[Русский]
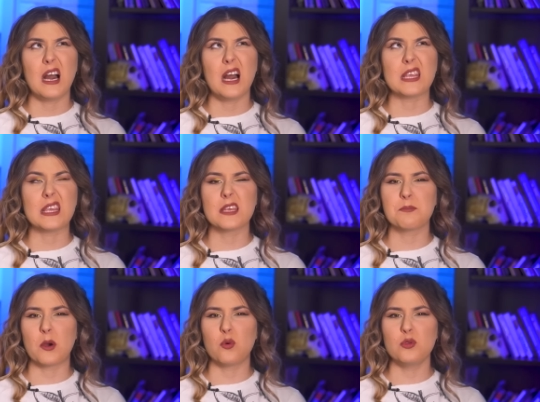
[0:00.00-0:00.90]
а
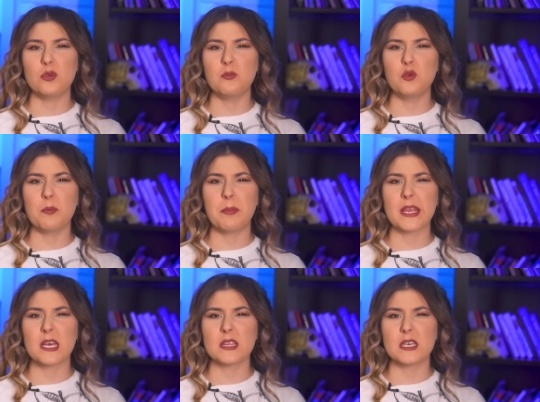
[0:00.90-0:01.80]
нет, походу, ему
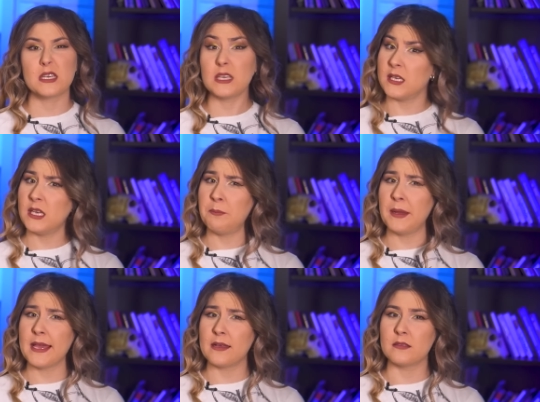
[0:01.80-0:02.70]
непонятно или
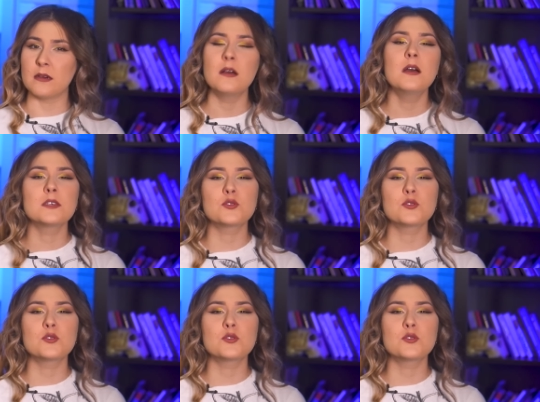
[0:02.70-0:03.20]
понятно.